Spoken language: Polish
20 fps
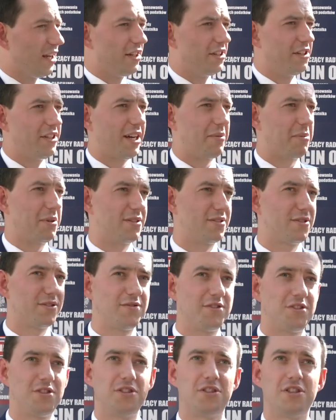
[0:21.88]
I jak Państwo
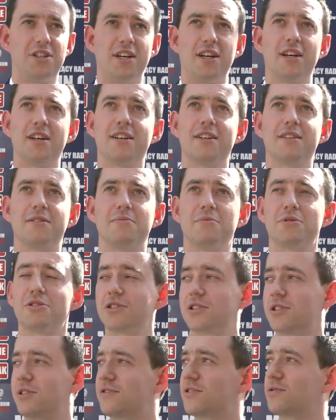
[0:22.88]
widzicie,
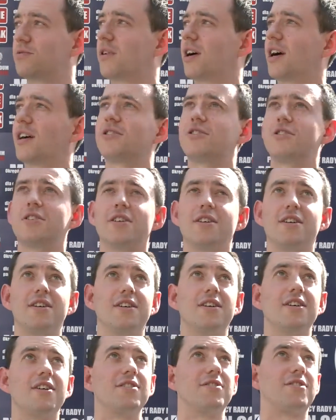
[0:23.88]
można się wsłuchać,
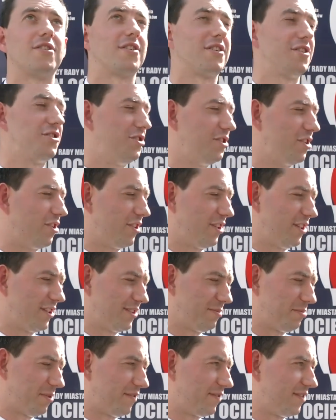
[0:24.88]
trochę cicho
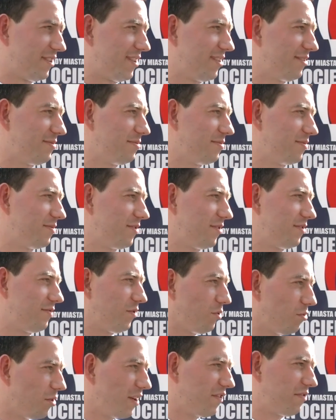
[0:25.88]
jest, prawda? W
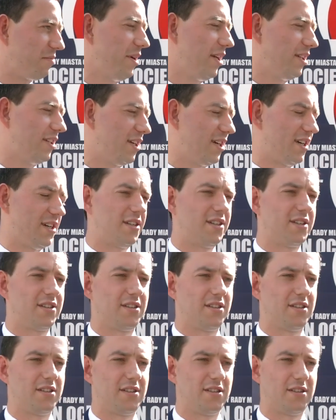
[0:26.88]
ogóle w mediach,
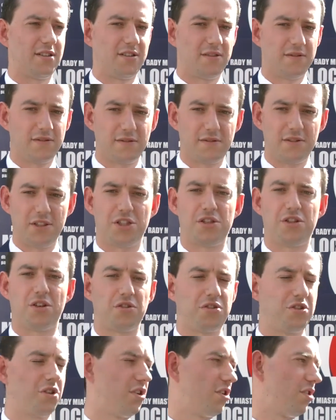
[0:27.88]
e, jeśli
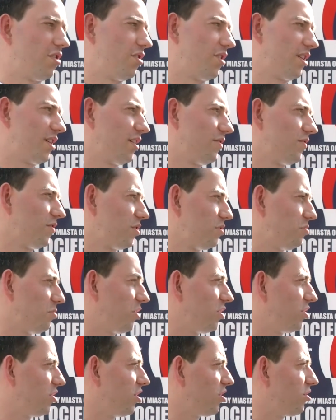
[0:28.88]
chodzi o aktywność
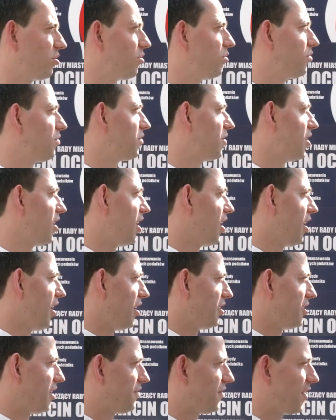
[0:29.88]
polityków,
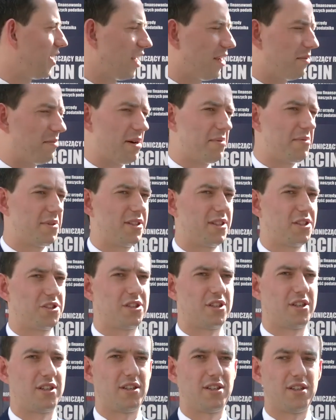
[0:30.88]
niewiele mamy też